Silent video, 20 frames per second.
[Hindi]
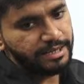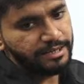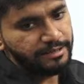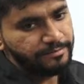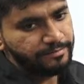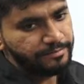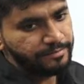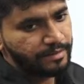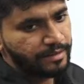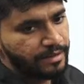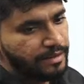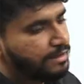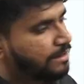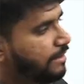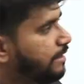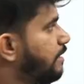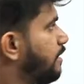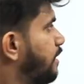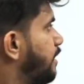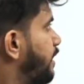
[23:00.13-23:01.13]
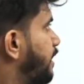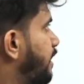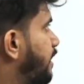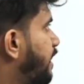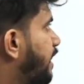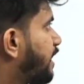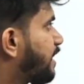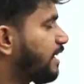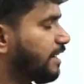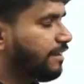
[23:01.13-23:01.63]
है ना
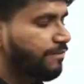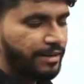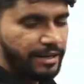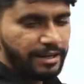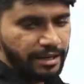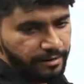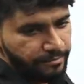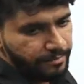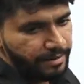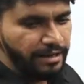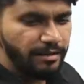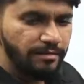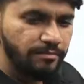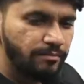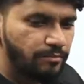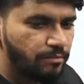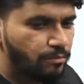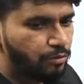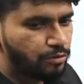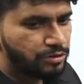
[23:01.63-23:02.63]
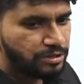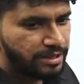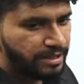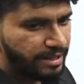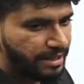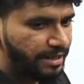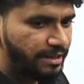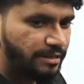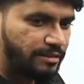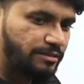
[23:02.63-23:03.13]
इलेक्ट्रिक व्हीकल में
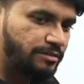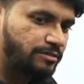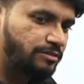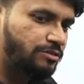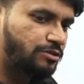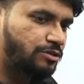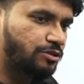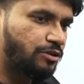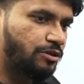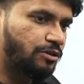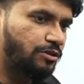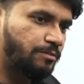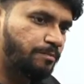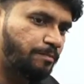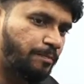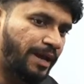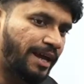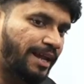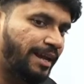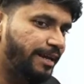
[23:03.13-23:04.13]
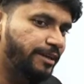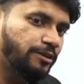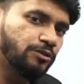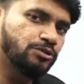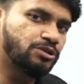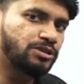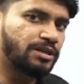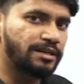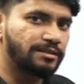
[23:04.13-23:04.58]
मोस्टली जो पहले यूज़